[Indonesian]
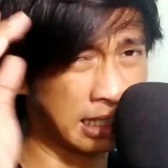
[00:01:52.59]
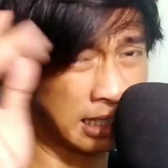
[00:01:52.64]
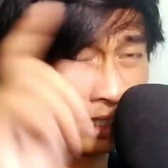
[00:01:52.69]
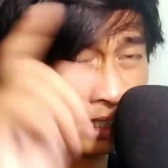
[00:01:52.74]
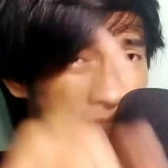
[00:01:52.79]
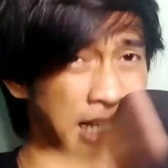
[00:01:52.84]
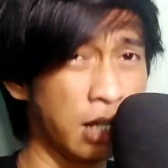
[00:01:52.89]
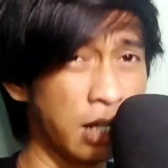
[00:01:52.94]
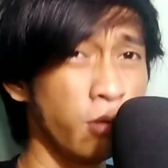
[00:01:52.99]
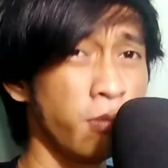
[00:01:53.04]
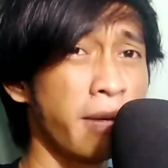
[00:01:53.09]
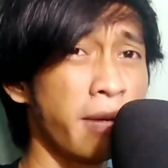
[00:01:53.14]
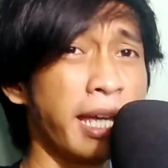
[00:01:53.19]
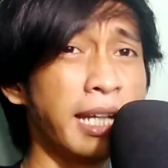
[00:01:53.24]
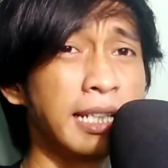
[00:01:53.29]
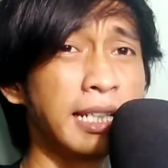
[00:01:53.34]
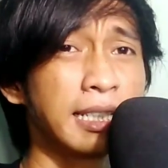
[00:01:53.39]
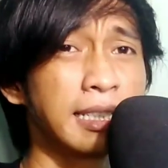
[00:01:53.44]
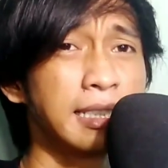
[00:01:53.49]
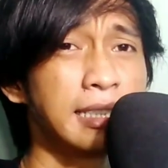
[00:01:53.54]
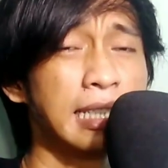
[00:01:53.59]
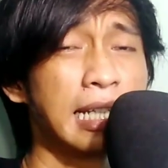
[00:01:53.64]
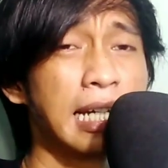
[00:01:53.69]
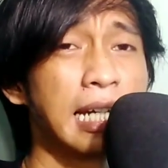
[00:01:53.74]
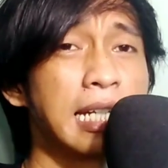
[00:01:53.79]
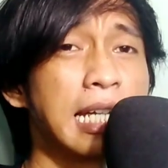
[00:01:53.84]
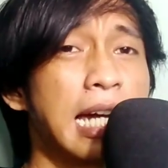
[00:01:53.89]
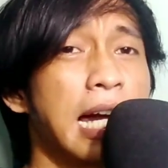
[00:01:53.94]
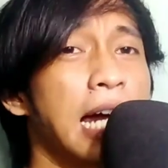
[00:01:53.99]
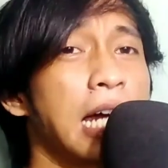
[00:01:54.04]
Ketika lu main
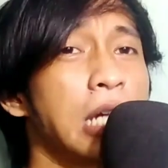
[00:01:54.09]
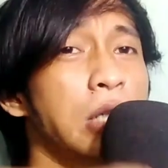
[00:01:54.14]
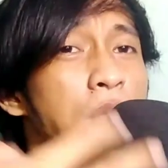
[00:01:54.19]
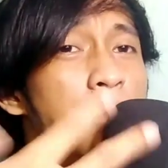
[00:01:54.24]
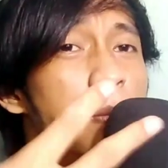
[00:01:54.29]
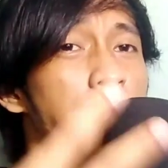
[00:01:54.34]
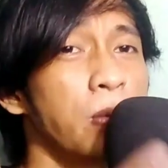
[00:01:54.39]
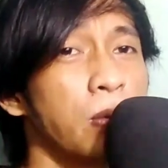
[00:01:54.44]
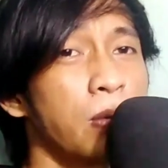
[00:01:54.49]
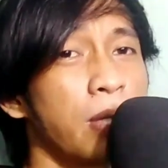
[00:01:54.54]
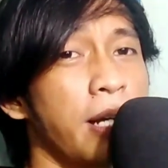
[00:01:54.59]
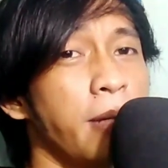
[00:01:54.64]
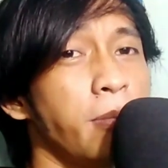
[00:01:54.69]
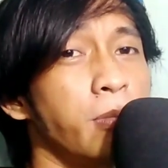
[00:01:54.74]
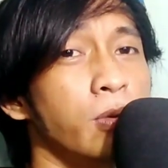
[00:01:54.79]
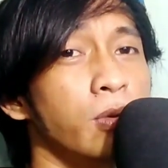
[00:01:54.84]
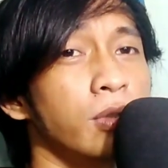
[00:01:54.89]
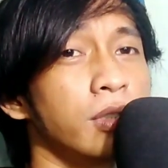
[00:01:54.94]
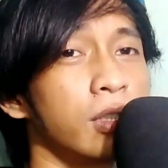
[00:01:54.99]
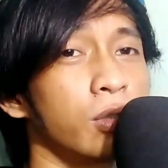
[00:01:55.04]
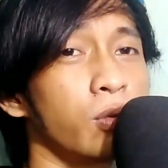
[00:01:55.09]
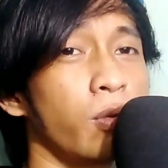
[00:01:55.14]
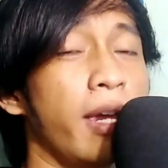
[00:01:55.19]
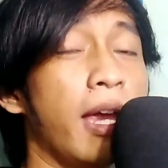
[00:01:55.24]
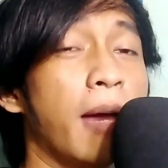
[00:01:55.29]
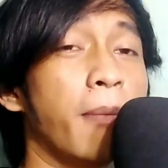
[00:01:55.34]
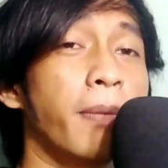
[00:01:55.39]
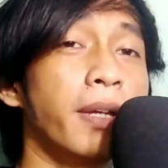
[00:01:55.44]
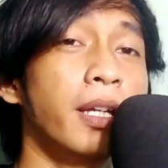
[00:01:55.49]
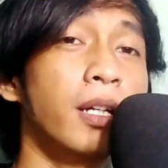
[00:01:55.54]
kecil di angka 20 ribu sesuai
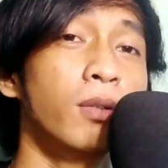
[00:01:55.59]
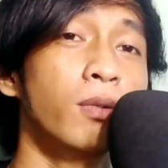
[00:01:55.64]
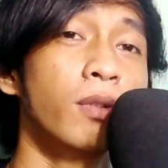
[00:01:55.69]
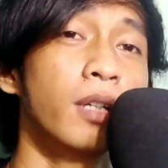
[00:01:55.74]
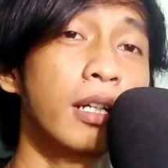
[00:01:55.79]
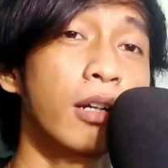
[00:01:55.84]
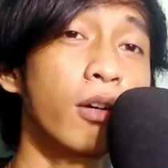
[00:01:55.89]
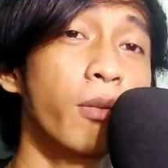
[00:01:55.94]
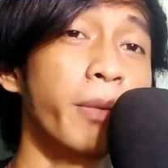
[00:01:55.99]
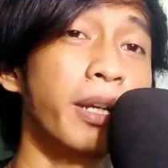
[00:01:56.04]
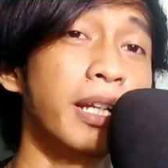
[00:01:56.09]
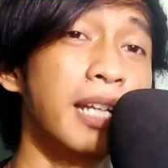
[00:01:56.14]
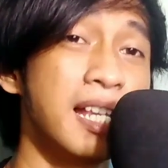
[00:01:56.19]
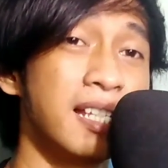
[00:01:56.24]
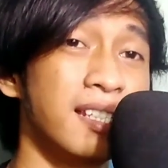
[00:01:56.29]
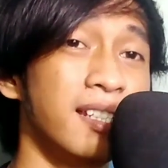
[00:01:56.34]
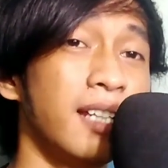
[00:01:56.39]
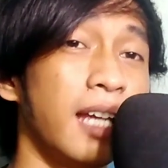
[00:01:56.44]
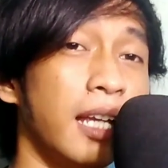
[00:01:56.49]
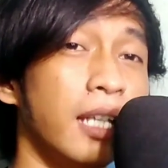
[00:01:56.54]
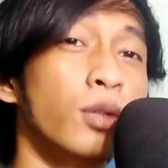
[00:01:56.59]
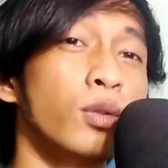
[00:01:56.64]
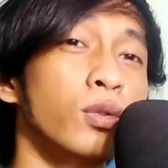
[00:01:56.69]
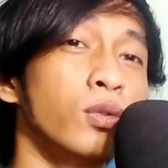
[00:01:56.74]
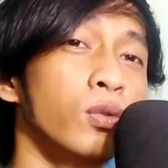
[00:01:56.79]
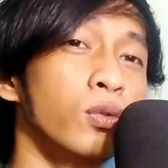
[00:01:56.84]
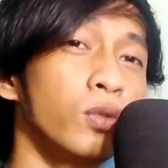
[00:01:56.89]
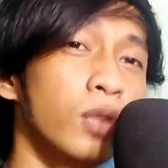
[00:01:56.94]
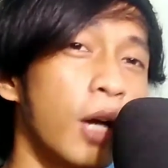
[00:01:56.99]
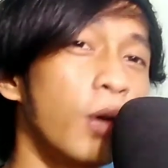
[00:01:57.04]
apa yang gue rekomendasikan itu
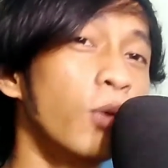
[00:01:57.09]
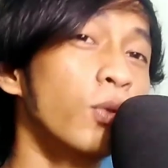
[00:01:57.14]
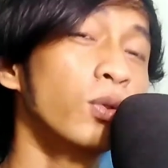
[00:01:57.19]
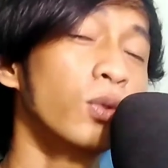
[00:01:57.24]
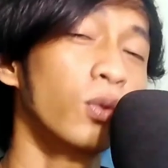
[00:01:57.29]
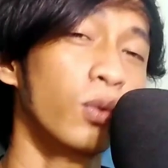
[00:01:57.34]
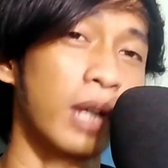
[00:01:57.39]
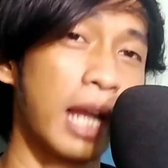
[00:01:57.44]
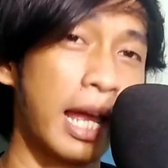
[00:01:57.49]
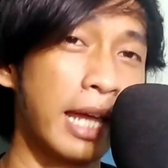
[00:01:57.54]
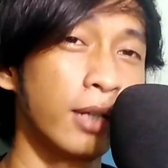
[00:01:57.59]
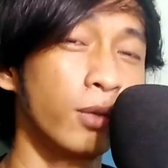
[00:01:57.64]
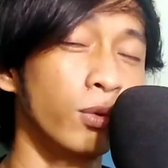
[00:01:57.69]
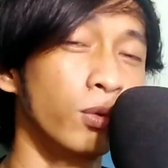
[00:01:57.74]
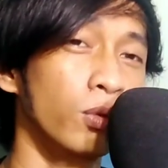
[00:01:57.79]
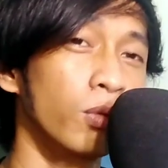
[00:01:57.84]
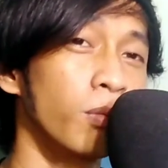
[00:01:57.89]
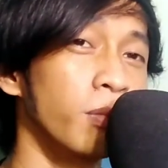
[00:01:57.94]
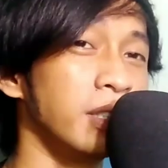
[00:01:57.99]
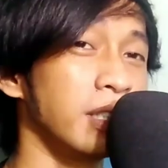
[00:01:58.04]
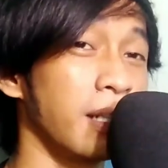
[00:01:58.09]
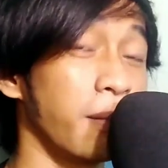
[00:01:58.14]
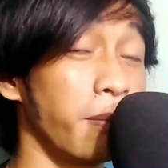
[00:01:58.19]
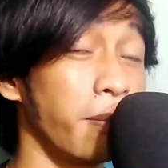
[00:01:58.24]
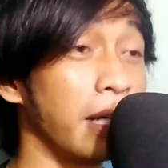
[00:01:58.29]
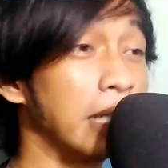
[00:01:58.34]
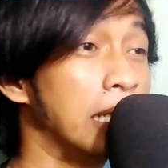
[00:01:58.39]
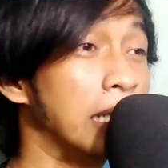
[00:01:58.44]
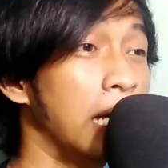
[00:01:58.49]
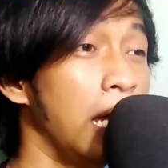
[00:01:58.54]
susah untuk naik untuk
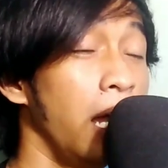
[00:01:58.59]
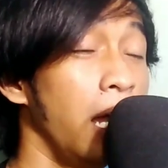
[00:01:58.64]
mencapai